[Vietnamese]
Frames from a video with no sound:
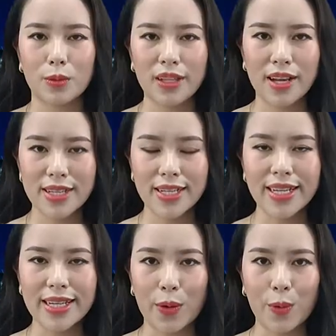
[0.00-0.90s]
Quỳnh Thơ
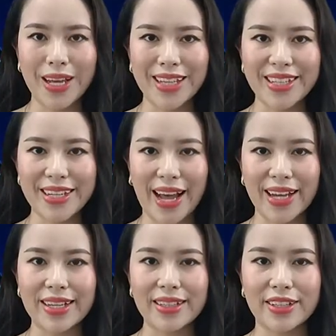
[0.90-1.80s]
xin kính chào quý khán thính
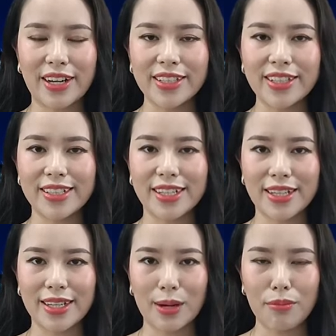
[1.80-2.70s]
giả đang theo dõi chương
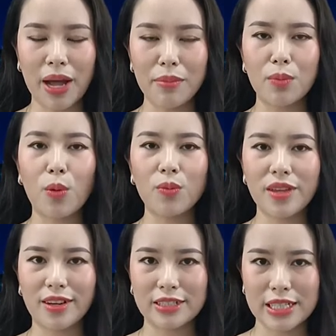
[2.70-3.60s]
trình tin nóng
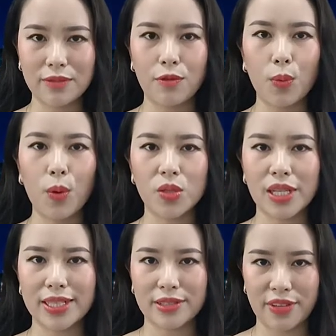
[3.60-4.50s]
24 giờ trên phố
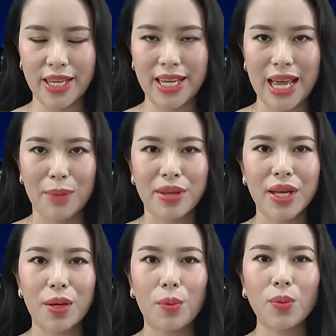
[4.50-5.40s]
Bolsa TV.
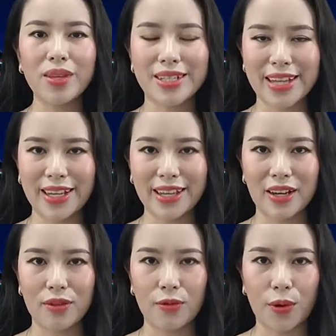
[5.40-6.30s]
Bây giờ là 4 giờ sáng
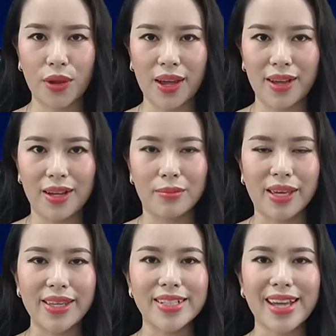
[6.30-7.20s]
California,
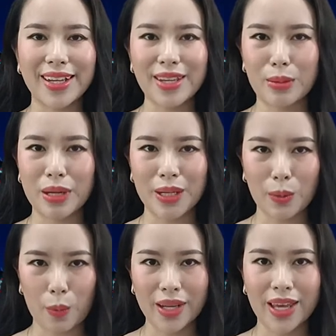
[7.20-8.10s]
7 giờ sáng giờ miền
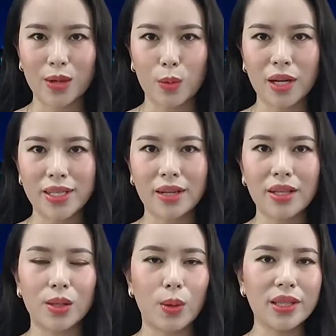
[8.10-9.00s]
Đông Hoa Kỳ cũng là
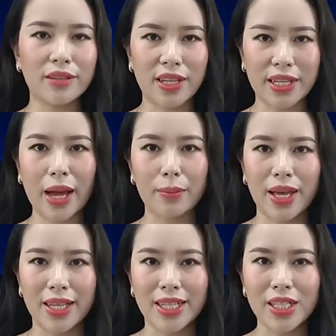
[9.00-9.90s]
6 giờ tối tại Việt Nam,
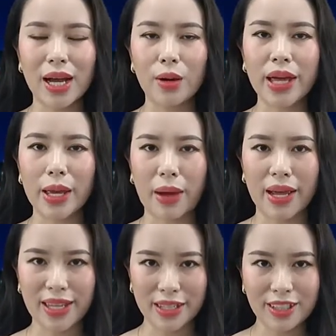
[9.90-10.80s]
thứ sáu ngày
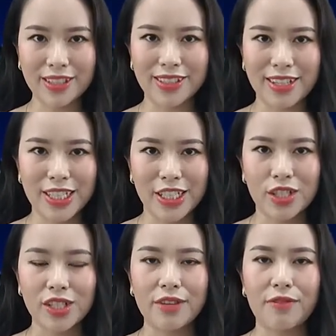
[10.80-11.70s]
7 tháng 4.
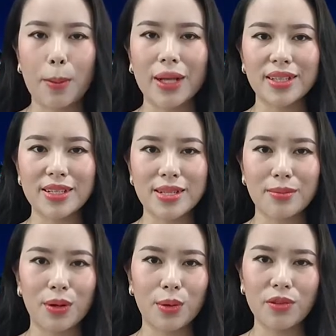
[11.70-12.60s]
Trước khi vào bản tin
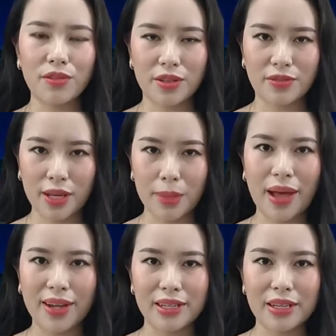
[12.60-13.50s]
xin mời quý vị và
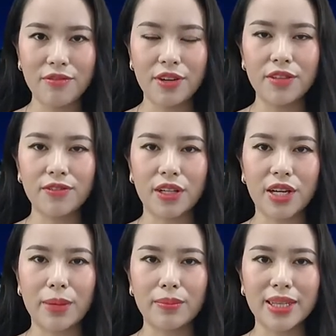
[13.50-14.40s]
các bạn đến với
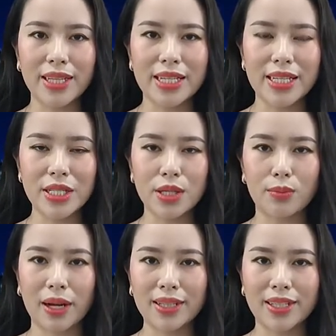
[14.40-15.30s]
phần điểm cái tin chính
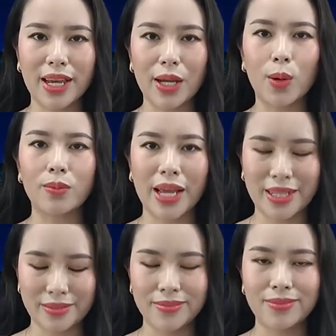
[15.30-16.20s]
trong bản tin ngày hôm nay.